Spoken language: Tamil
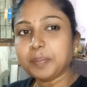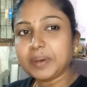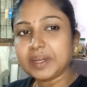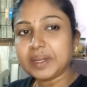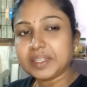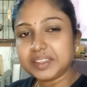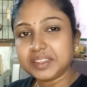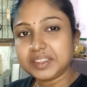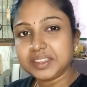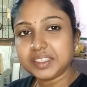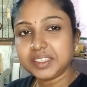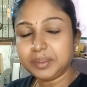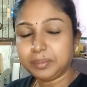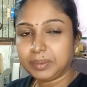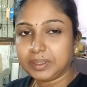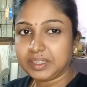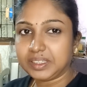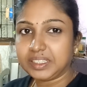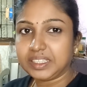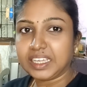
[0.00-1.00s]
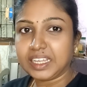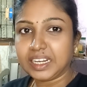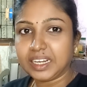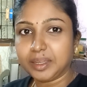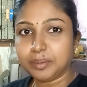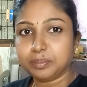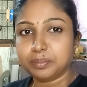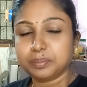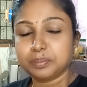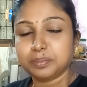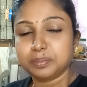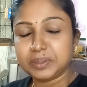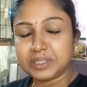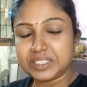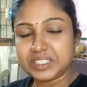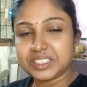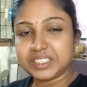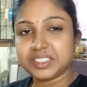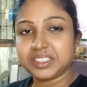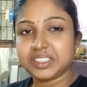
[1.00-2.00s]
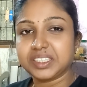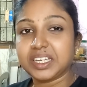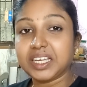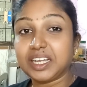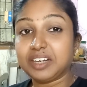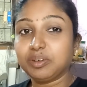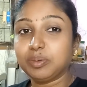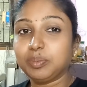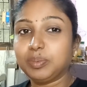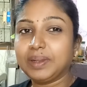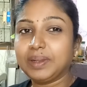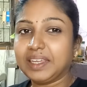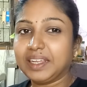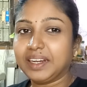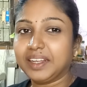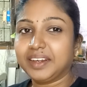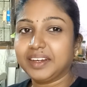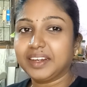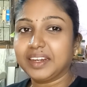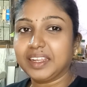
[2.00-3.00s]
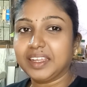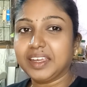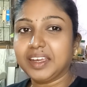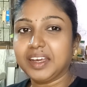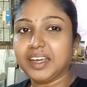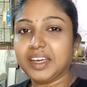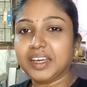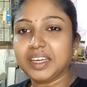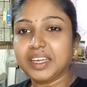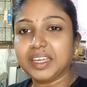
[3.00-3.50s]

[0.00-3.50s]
பத்து பத்து இலை பிச்சு கருவேப்பிலை இலை இருக்கு இல்லையா